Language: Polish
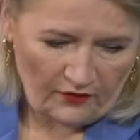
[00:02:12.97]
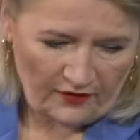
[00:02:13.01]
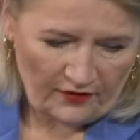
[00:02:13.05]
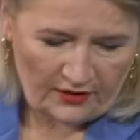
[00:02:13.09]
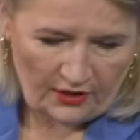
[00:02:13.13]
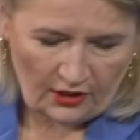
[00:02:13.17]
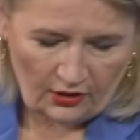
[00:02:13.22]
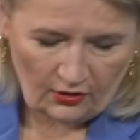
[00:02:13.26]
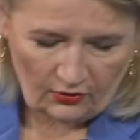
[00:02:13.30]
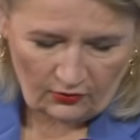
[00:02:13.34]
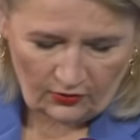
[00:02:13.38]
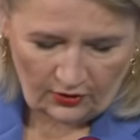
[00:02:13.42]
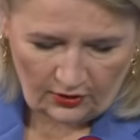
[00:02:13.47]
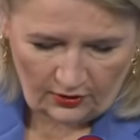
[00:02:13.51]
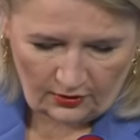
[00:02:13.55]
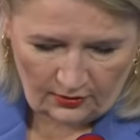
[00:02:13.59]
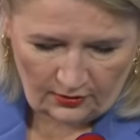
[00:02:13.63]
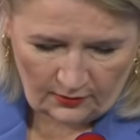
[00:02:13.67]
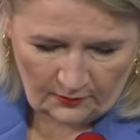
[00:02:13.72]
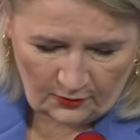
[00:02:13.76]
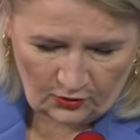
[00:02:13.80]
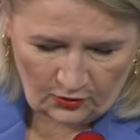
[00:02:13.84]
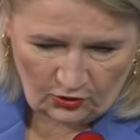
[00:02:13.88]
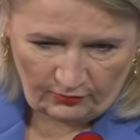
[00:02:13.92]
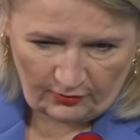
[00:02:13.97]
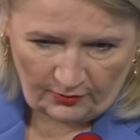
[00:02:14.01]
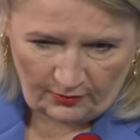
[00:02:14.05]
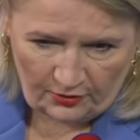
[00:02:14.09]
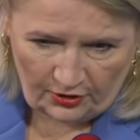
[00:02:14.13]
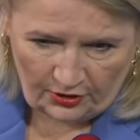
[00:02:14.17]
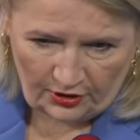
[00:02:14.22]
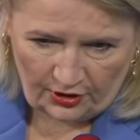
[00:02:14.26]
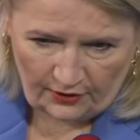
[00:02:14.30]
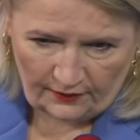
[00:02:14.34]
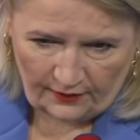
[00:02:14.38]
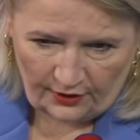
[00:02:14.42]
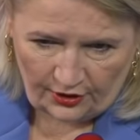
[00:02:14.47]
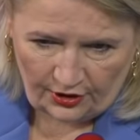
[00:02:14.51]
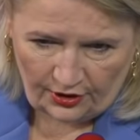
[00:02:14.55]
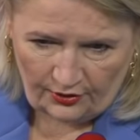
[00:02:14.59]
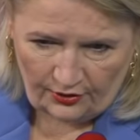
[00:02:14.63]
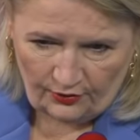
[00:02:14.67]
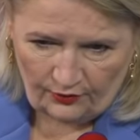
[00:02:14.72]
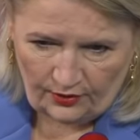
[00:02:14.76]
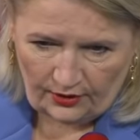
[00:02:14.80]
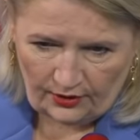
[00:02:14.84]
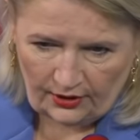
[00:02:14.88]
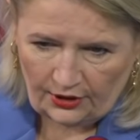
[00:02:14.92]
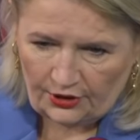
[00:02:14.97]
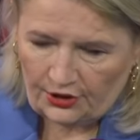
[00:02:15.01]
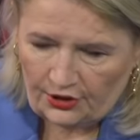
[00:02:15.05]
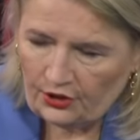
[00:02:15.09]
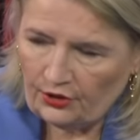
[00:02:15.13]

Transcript: Morawieckiego, nie sposób oprzeć się wrażeniu jednak,